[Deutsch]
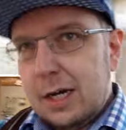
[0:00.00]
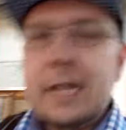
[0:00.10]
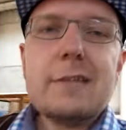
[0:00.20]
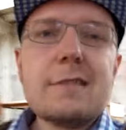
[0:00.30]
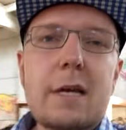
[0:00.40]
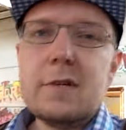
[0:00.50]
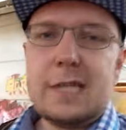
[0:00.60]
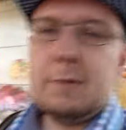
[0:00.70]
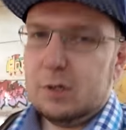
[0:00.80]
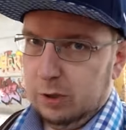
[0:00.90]
Lest es einfach
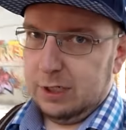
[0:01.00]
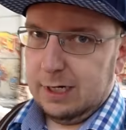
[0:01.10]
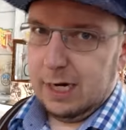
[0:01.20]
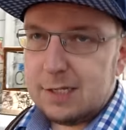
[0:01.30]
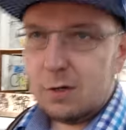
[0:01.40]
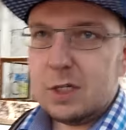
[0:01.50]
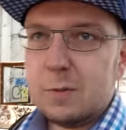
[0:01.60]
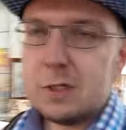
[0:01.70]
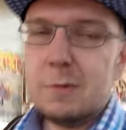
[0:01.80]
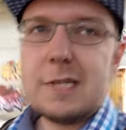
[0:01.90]
selber durch. Also
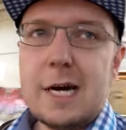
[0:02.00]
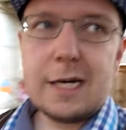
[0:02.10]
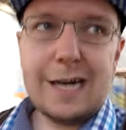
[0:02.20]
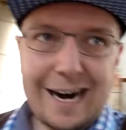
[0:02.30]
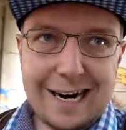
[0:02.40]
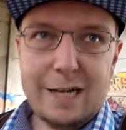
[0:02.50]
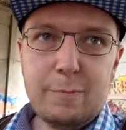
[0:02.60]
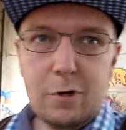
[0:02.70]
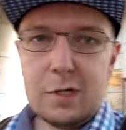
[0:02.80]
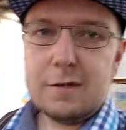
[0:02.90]
ich möchte mal sagen, A, ah,
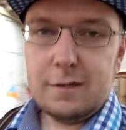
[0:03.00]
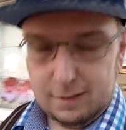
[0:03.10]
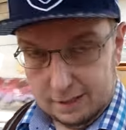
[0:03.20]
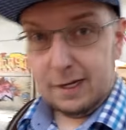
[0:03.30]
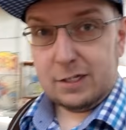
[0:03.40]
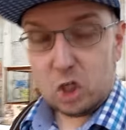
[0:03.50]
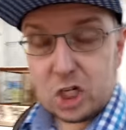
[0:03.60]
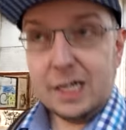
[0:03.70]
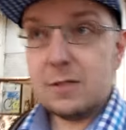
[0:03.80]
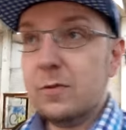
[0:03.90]
Adblock, ihr seid eine
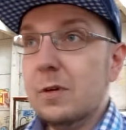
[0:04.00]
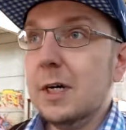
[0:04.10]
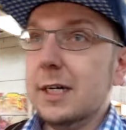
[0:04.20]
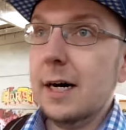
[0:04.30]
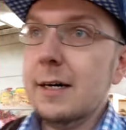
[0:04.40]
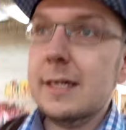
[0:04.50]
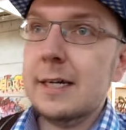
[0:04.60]
Scheißfirma, ja.